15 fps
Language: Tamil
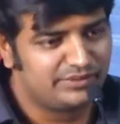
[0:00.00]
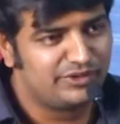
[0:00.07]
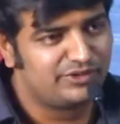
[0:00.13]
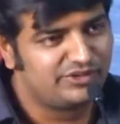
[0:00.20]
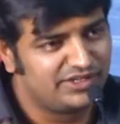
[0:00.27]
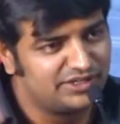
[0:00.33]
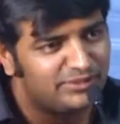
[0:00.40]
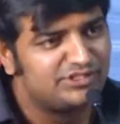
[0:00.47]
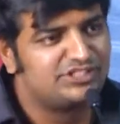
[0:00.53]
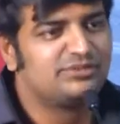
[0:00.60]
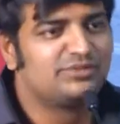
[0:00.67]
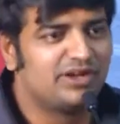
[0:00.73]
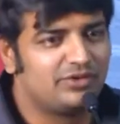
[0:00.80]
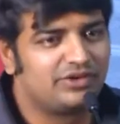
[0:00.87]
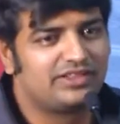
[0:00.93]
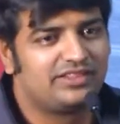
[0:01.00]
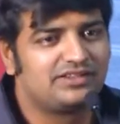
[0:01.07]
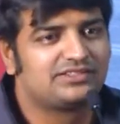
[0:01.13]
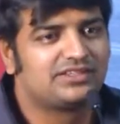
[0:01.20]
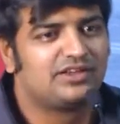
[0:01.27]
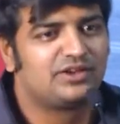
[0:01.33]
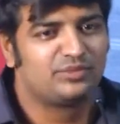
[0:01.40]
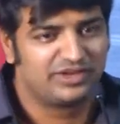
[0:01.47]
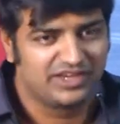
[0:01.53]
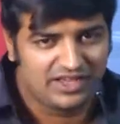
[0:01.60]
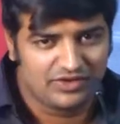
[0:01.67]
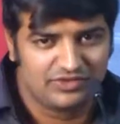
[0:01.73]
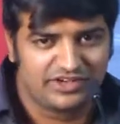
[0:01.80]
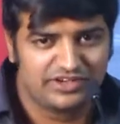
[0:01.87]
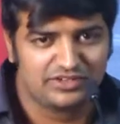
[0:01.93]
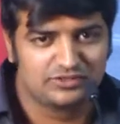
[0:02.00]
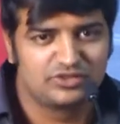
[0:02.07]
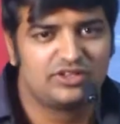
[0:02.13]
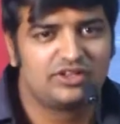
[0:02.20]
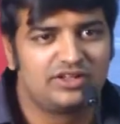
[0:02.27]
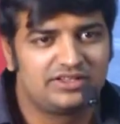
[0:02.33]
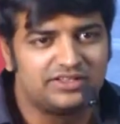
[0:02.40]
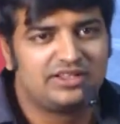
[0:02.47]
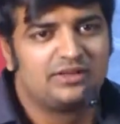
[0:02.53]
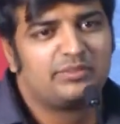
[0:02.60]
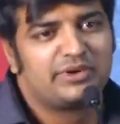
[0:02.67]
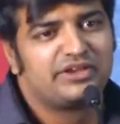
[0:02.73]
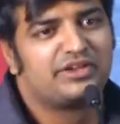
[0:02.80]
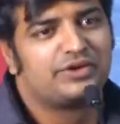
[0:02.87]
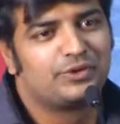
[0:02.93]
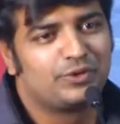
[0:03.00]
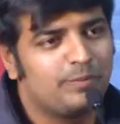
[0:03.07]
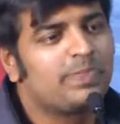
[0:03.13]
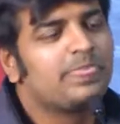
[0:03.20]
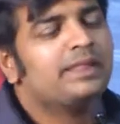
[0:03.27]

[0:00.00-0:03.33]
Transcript: பேர் வந்தாலும் நிச்சயமாக அவரே தான் சாரும் ஏன்னா அவர் என்ன சொன்னாரோ அதை தான் பண்ணியிருக்கோம்